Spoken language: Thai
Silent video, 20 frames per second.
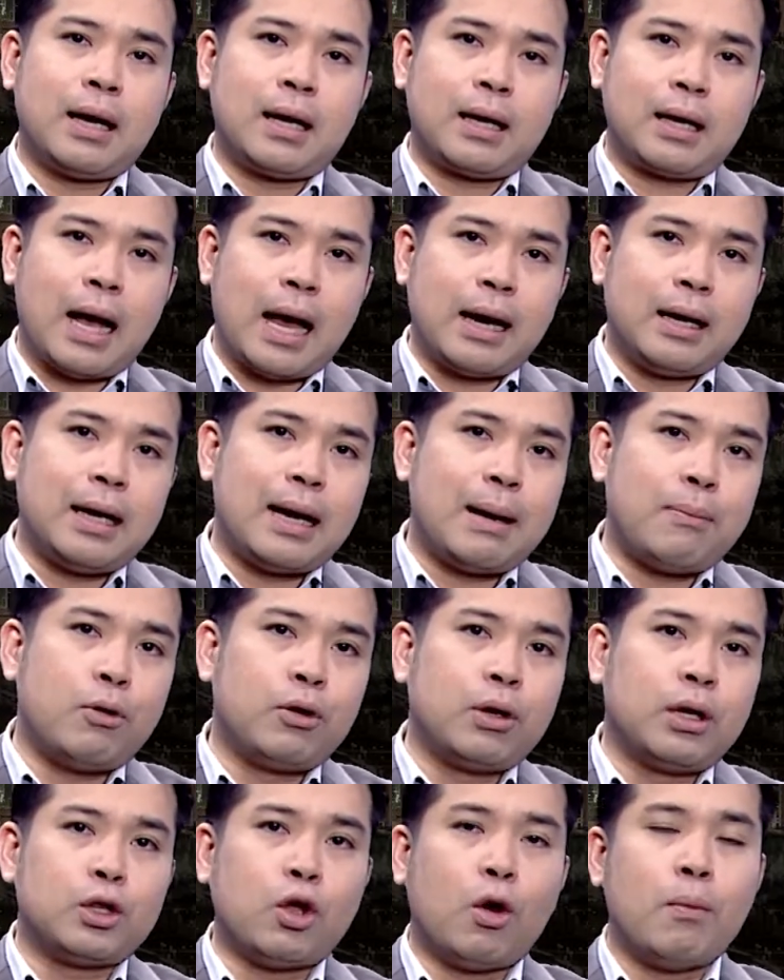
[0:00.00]
การได้รับผ
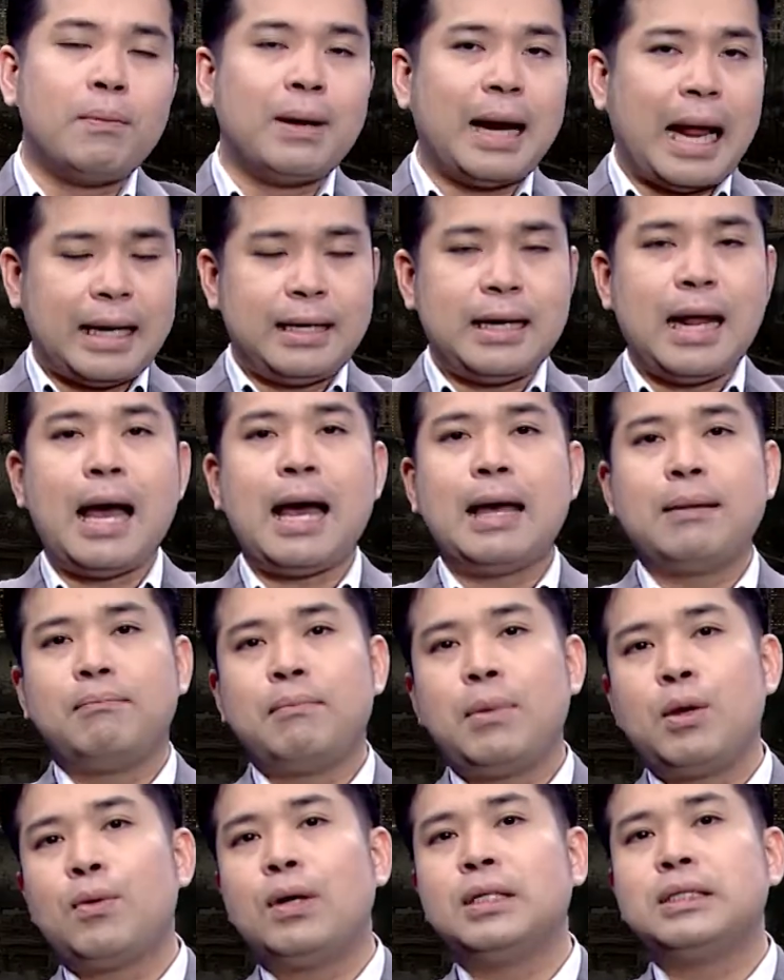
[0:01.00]
ลกระทบหลายด้าน
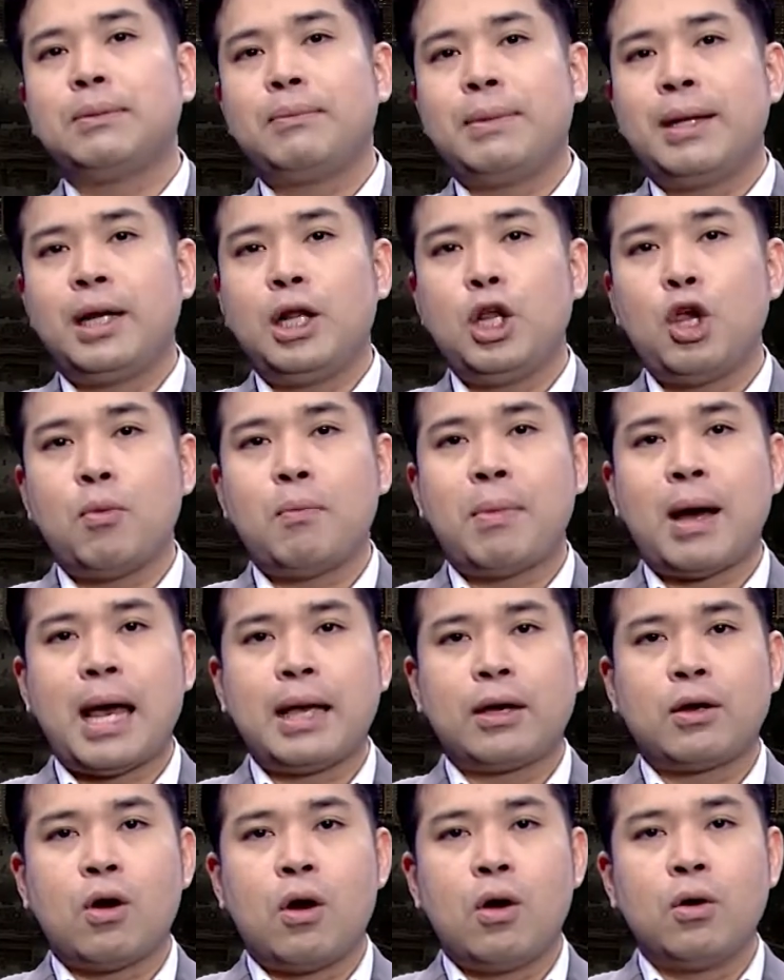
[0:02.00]
ไม่ว่าจะเป็นนโยบา
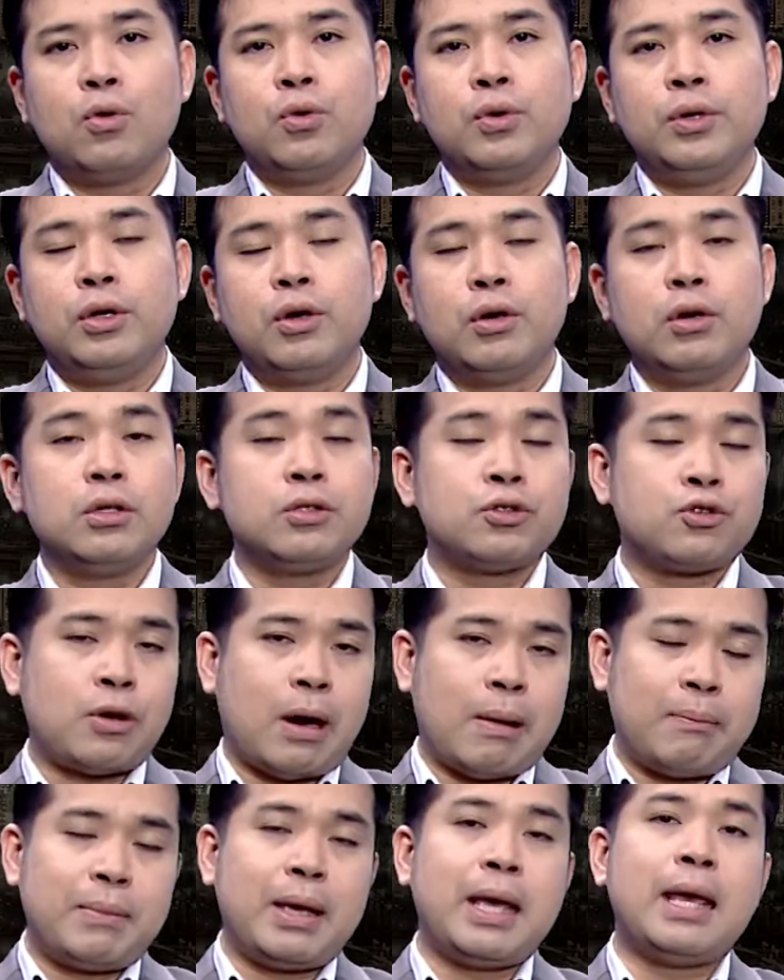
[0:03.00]
ยของคุณโดนัลด์ท
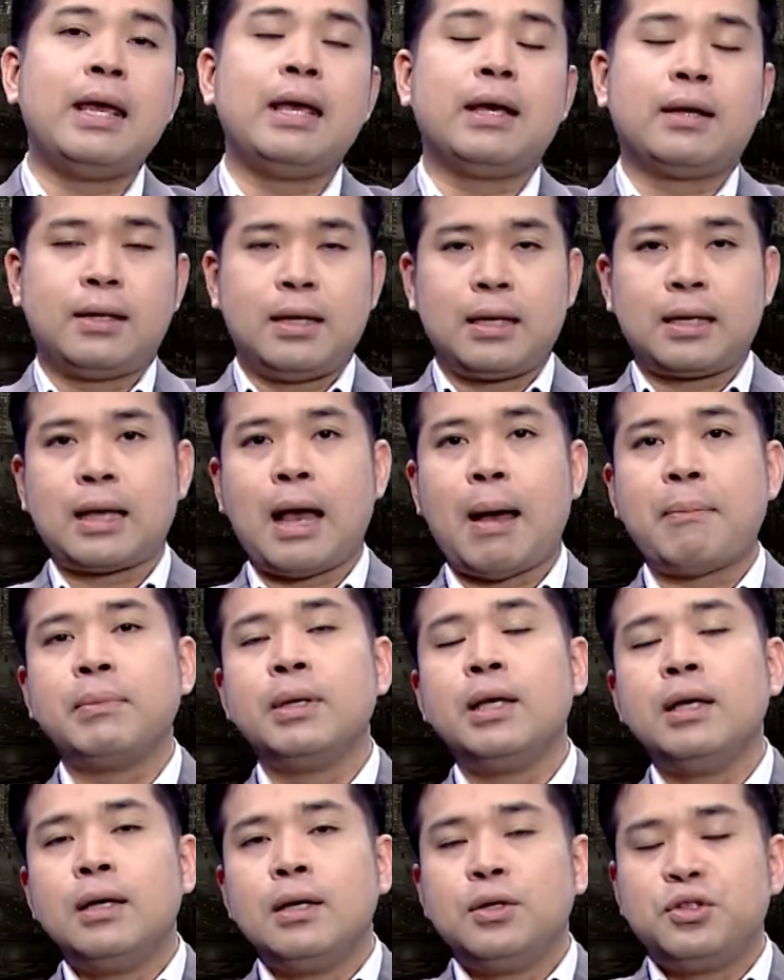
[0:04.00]
รัมป์เองนะครับ
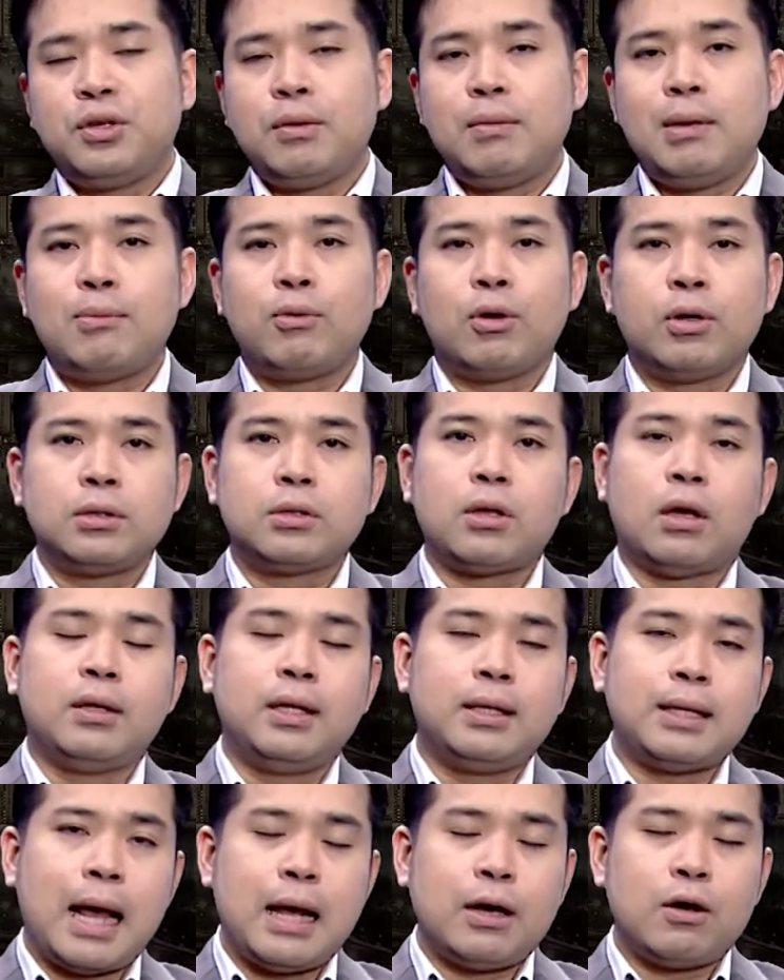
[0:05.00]
ที่มีผลต่อ
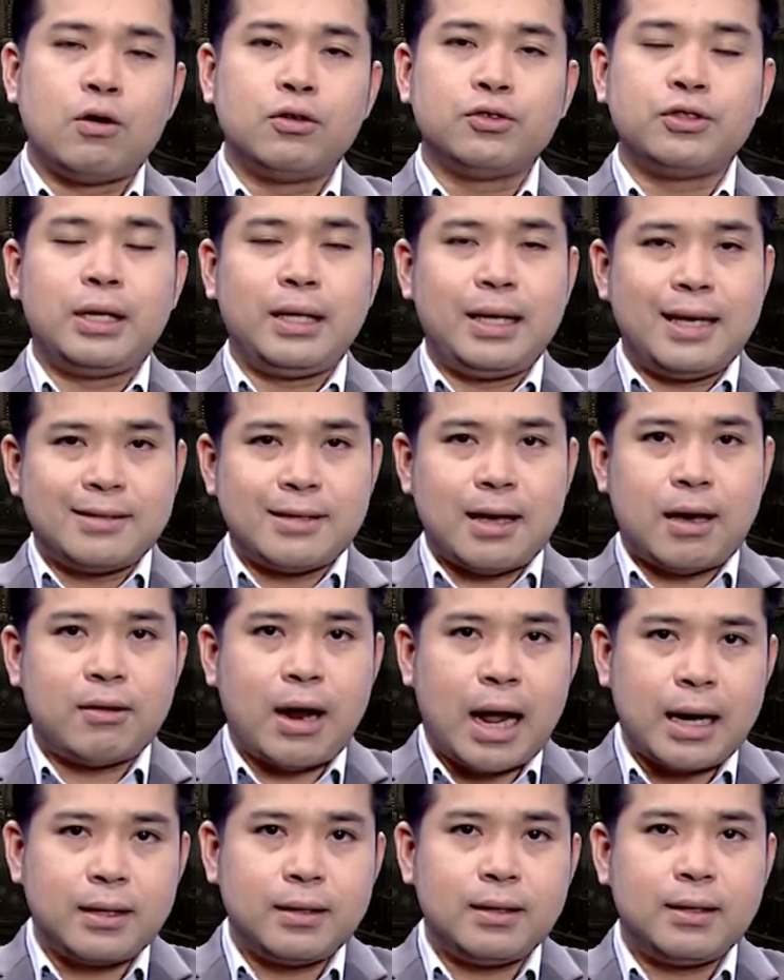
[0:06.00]
ทิศทางของเศรษฐกิจสห
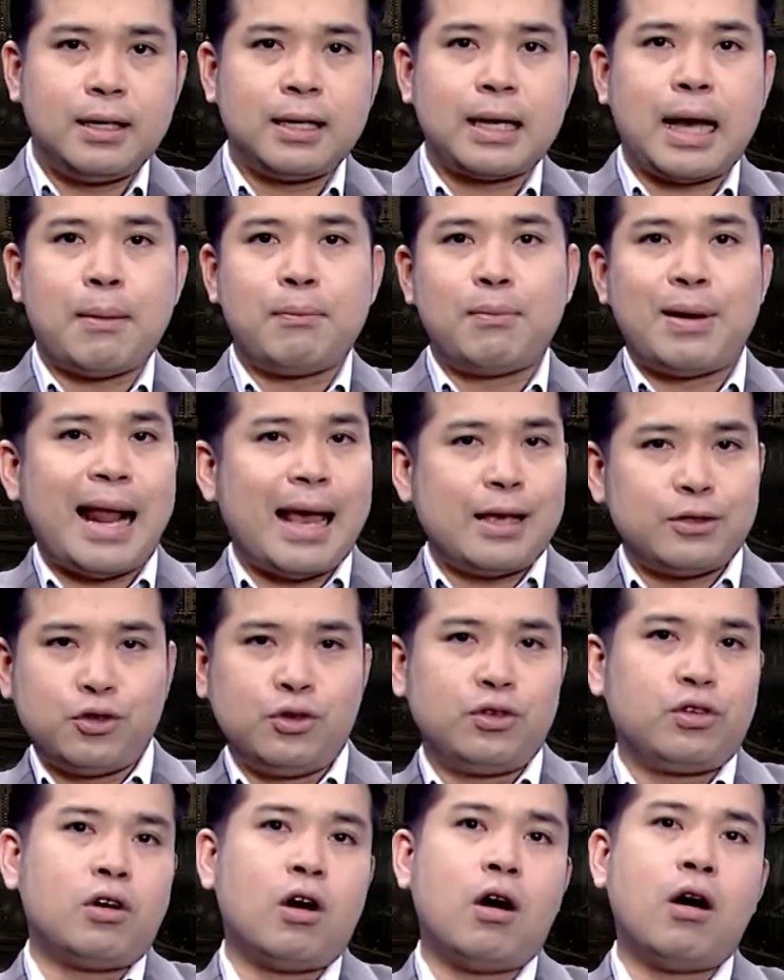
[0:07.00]
รัฐนะครับล่า
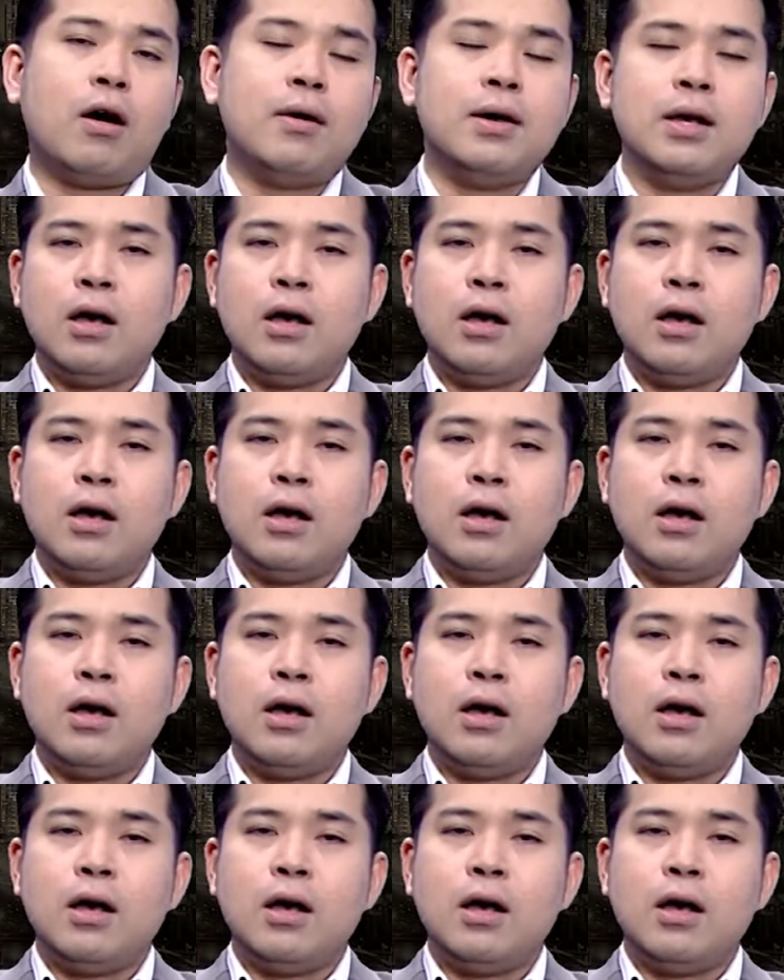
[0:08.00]
สุดก็